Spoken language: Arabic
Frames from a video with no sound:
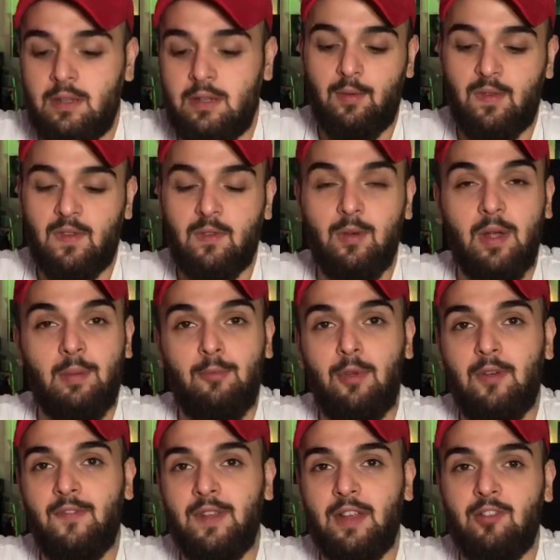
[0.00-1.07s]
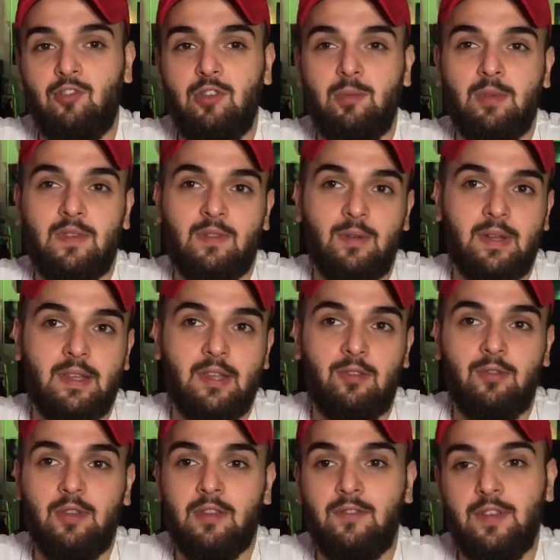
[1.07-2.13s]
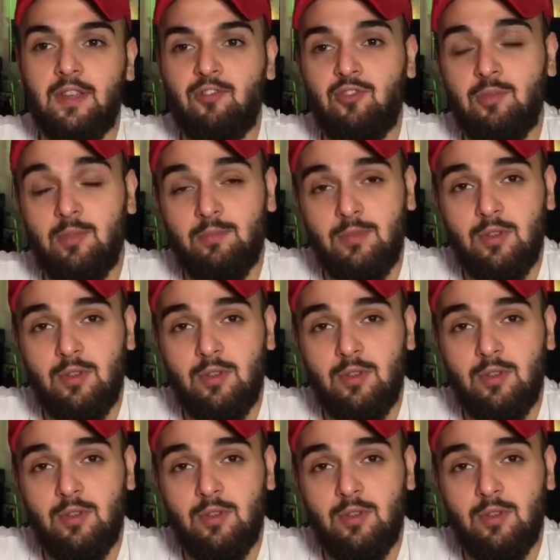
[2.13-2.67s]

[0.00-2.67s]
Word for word: الصور من وين فينا نجيب الصور التاتويات فيك تجيبه من